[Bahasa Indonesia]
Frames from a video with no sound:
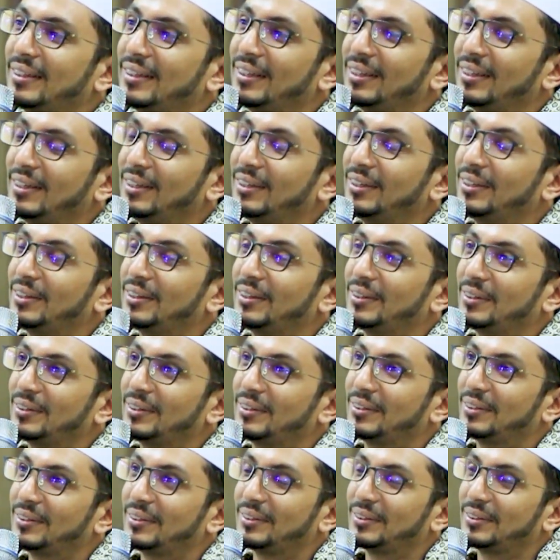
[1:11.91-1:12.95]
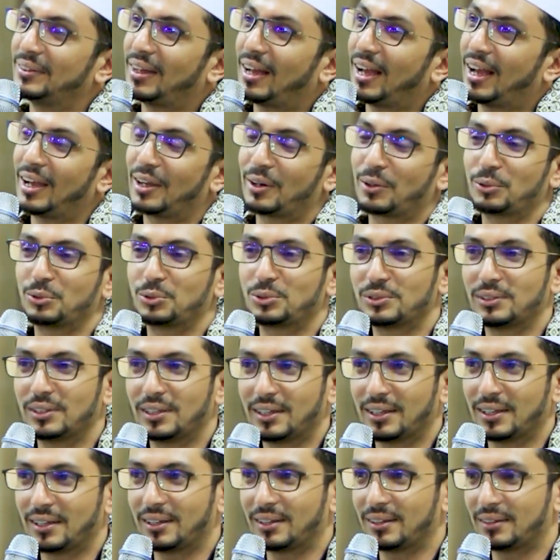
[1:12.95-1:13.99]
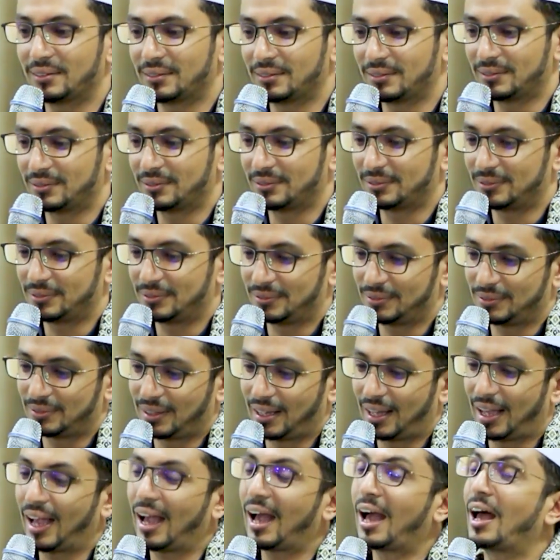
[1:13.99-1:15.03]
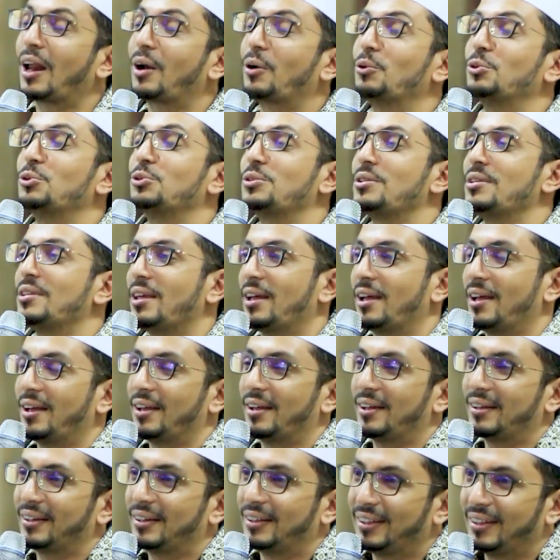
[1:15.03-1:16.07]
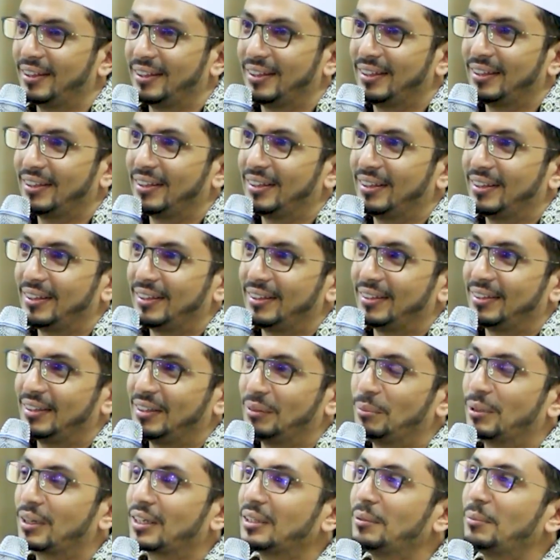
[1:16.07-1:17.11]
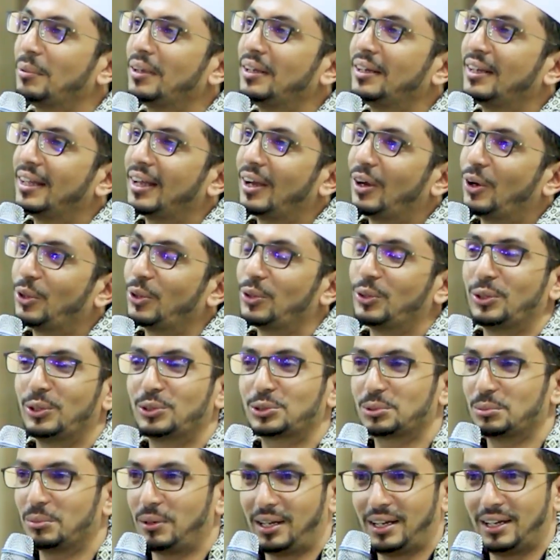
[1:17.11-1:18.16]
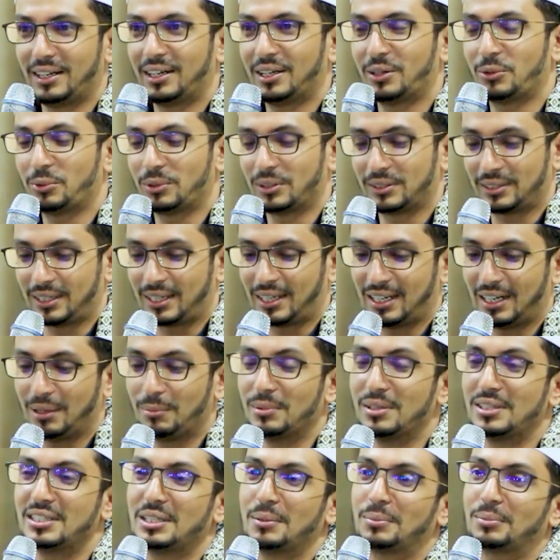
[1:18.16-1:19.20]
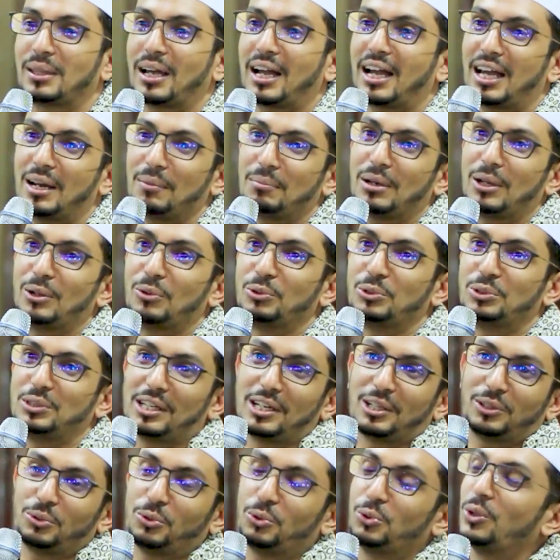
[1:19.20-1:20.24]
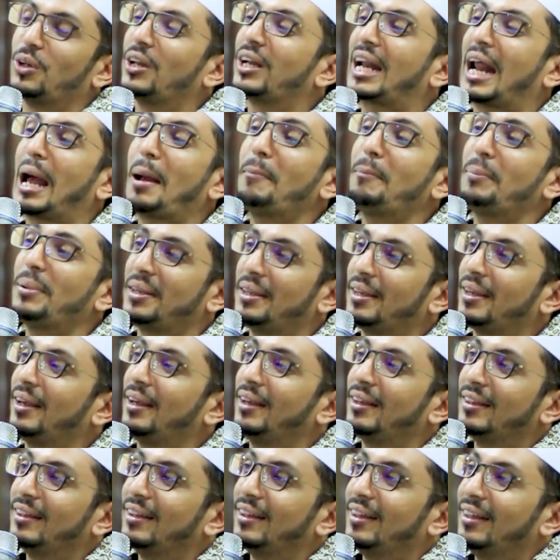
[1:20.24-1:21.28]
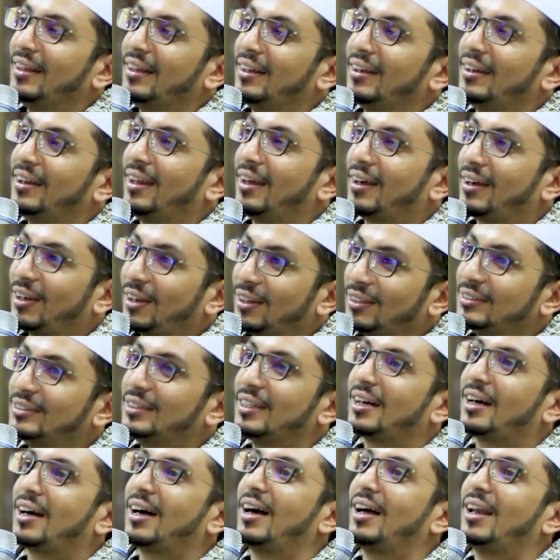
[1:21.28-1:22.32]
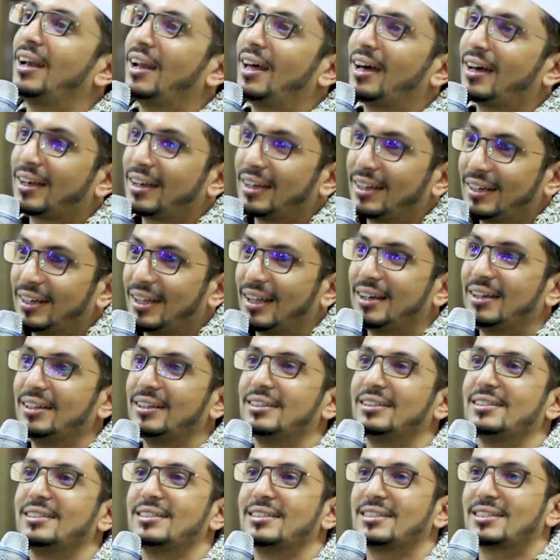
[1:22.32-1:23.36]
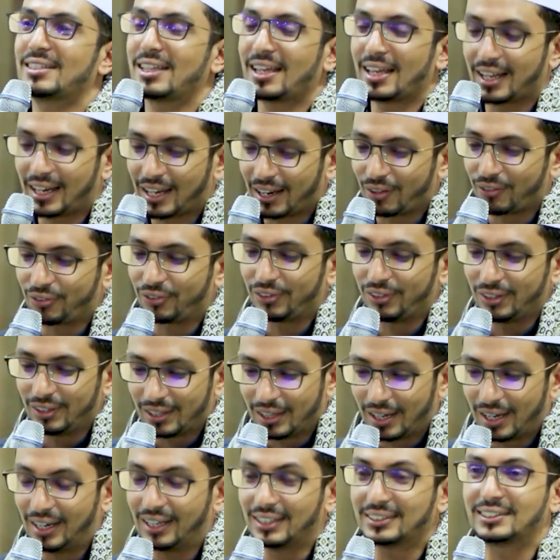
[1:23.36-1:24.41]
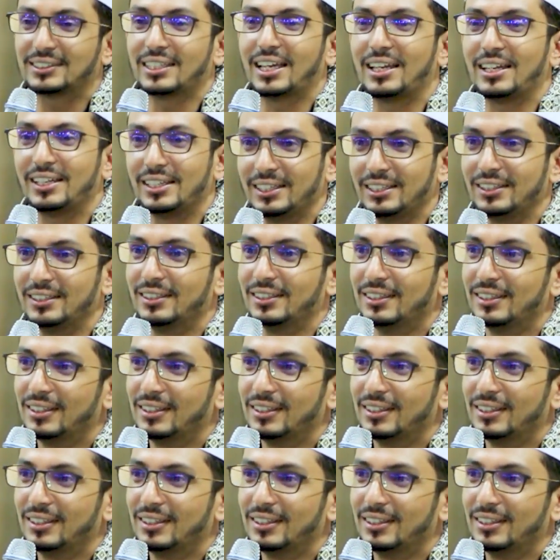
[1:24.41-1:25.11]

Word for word: Ini harusnya harusnya ya ibaratnya begini, Allah Subhanahu wa taala menciptakan manusia itu udah rapi ya. Laqad khalaqnal insana fi ahsani